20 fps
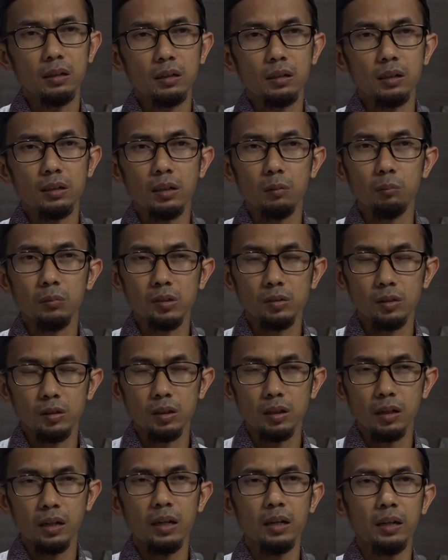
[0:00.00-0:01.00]
kita
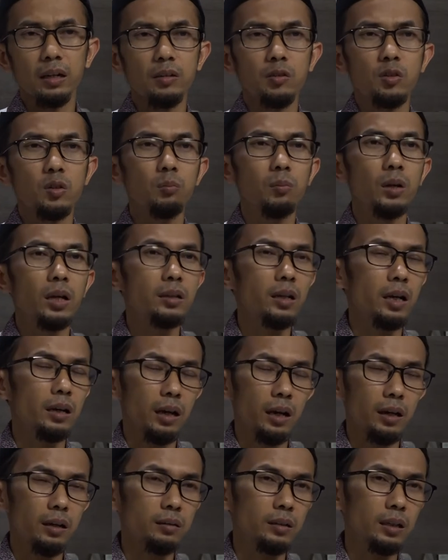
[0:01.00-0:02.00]
mensedekahkan sebagian
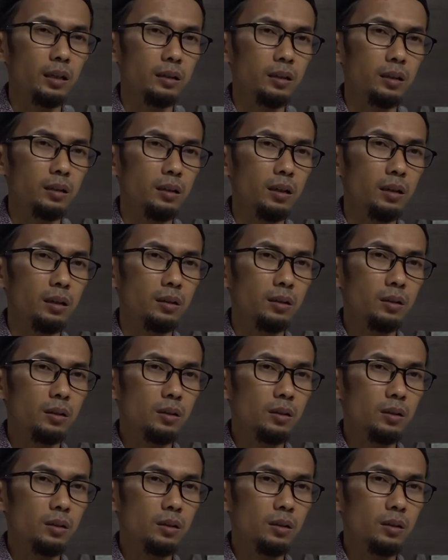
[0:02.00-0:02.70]
harta kita,